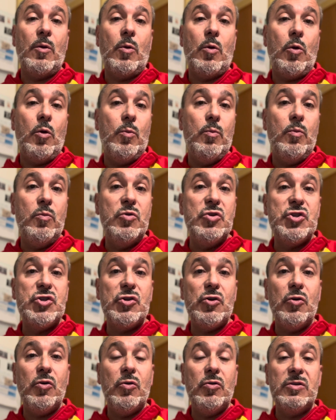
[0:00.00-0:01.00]
con
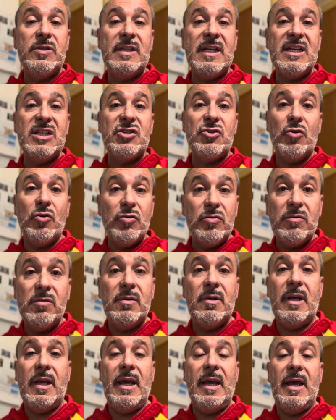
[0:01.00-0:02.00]
mucho tesón
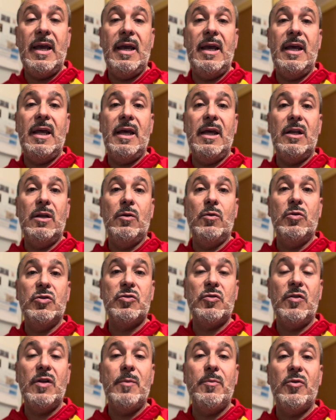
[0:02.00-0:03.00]
en
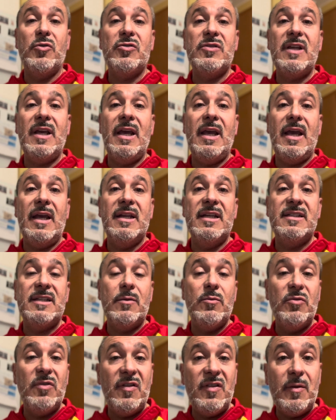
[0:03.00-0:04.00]
nuestro deporte, en este
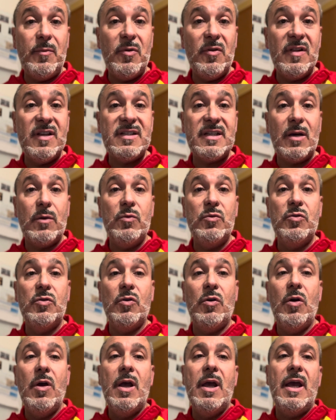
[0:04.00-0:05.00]
municipio de
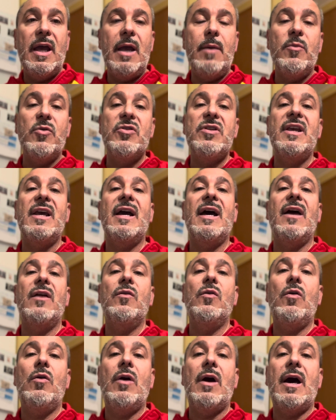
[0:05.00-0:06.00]
Sagunto, hemos
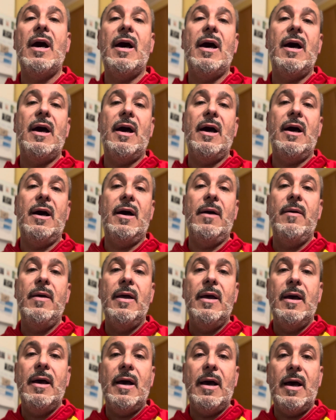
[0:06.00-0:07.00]
llegado a,
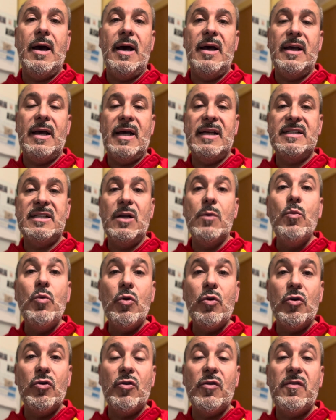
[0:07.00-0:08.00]
ser
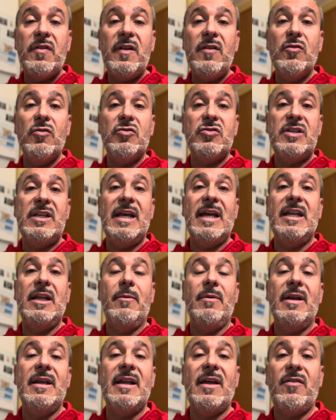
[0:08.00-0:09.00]
muy conocidos y a
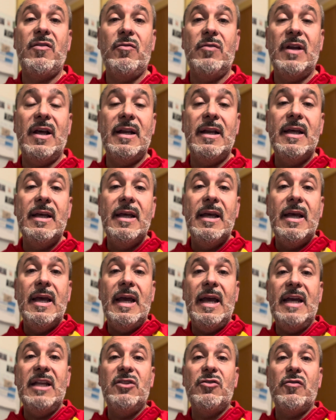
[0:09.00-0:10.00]
nivel nacional.
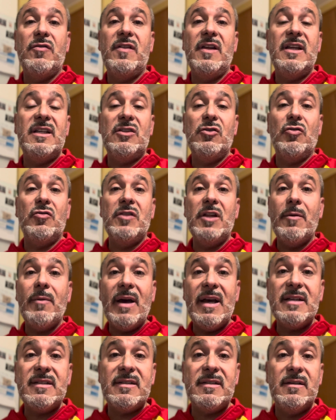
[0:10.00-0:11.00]
Entonces, ¿dónde
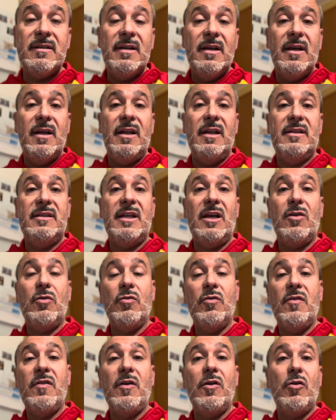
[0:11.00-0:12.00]
vas, te
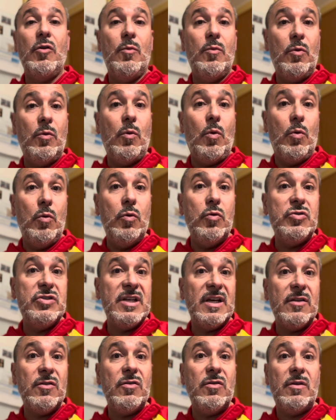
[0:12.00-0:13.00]
conocen como un
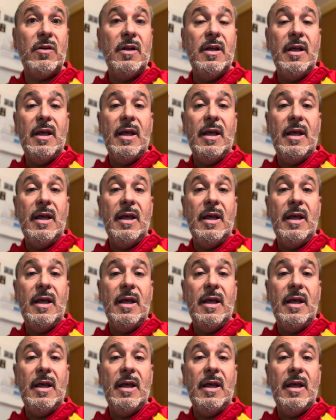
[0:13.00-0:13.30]
luchador,